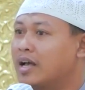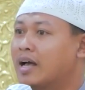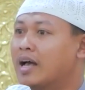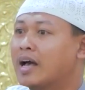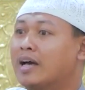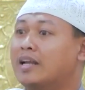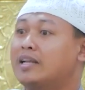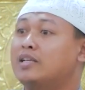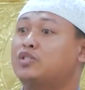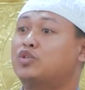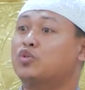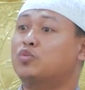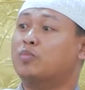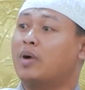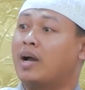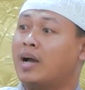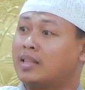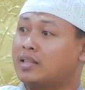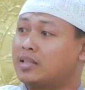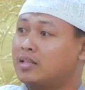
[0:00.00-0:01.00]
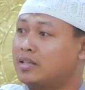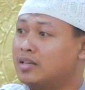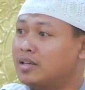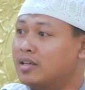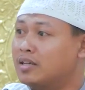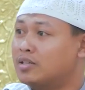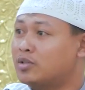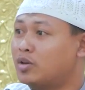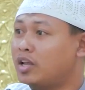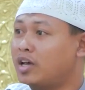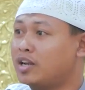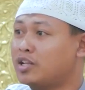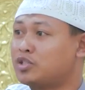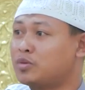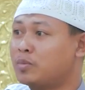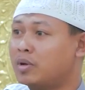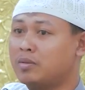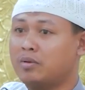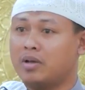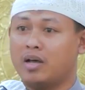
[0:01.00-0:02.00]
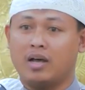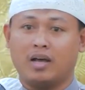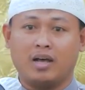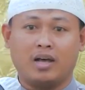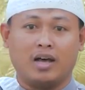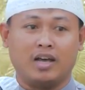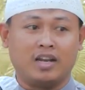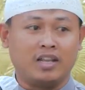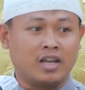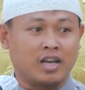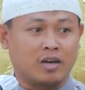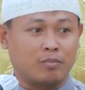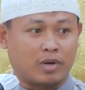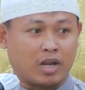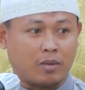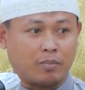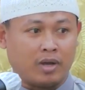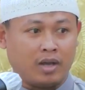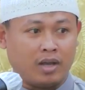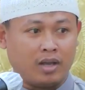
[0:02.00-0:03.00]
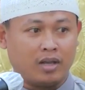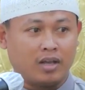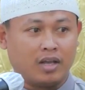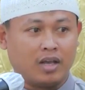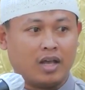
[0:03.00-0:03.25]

Hari Jumat, ya, soalnya hari Jumat uh, hari yang keberapa?